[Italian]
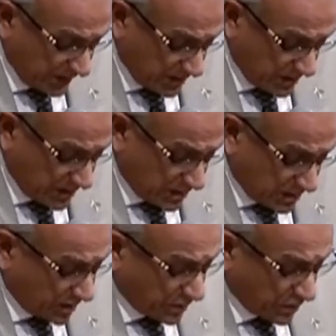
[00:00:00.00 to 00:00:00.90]

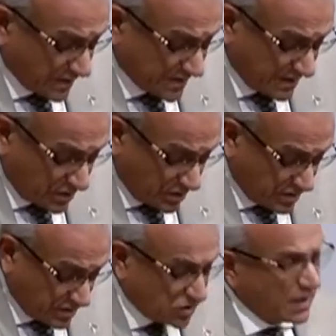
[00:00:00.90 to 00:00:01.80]
Dopo queste cose,
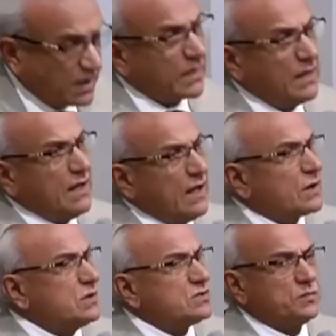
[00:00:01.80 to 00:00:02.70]
cioè a
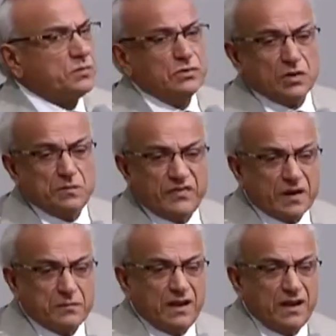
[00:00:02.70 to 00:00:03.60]
questo punto io mi
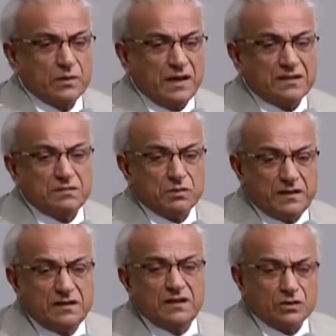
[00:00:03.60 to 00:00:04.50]
fermerei un attimo per dire
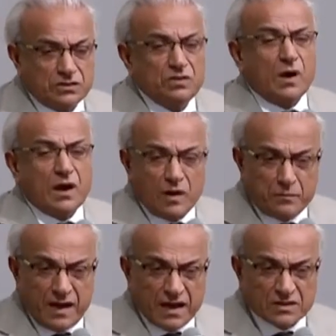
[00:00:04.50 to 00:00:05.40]
continuarono a
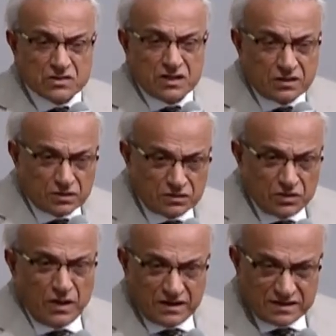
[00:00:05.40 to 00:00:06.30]
piangere, continuarono a
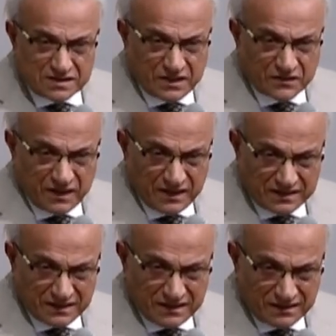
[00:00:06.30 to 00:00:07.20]
essere afflitti.
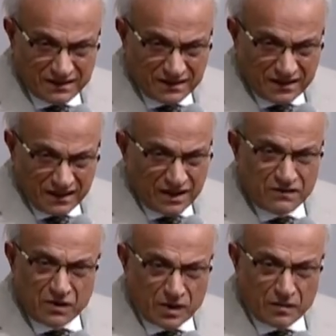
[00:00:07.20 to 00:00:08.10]
Arriva
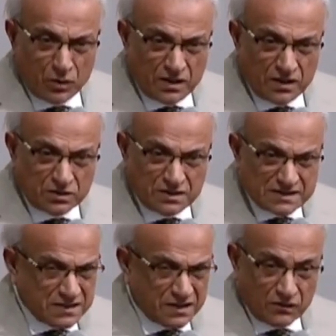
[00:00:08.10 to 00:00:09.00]
una buona notizia,
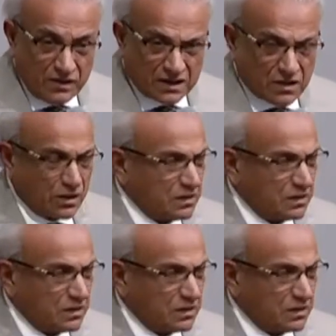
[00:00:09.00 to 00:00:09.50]
non viene accolta.